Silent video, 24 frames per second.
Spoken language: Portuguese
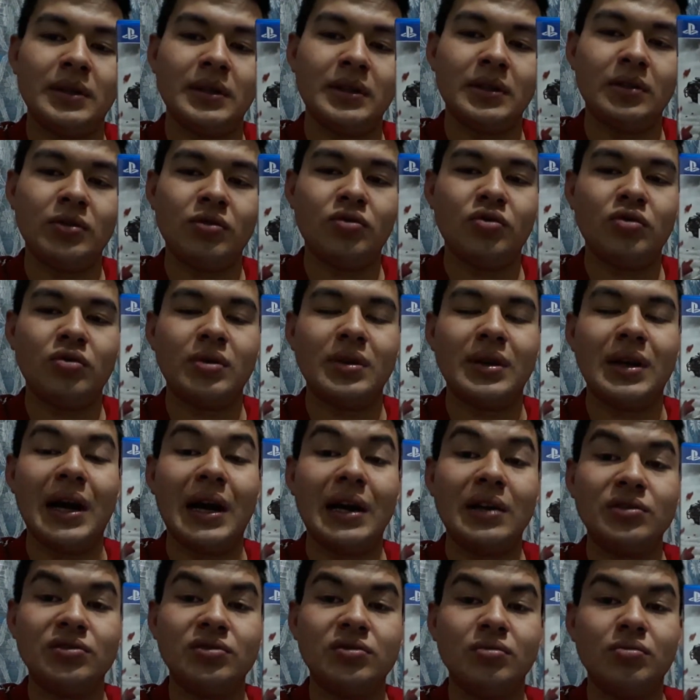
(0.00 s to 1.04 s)
É um
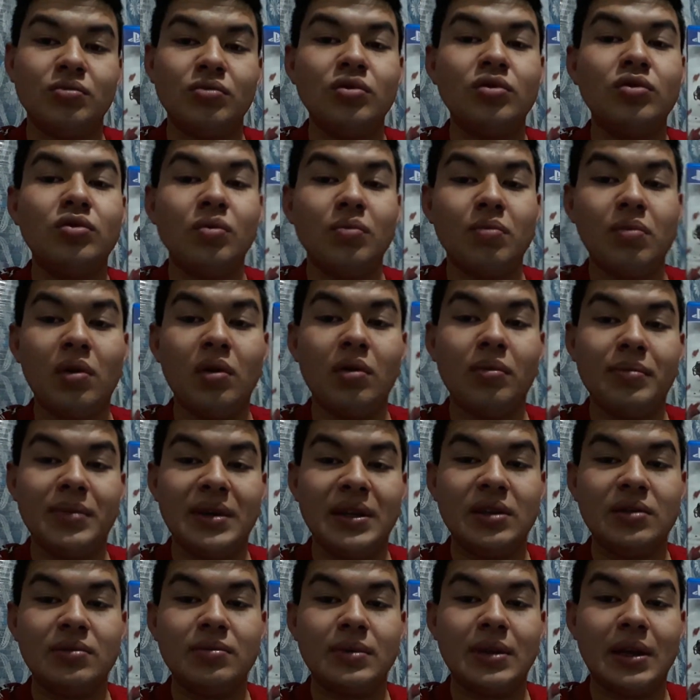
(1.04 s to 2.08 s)
jogaço muito bom
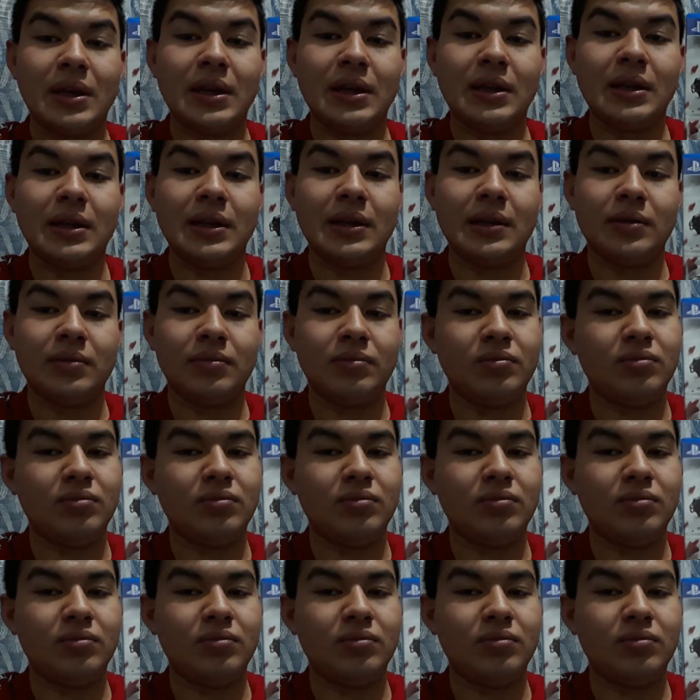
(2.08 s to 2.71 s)
mesmo, tá galera?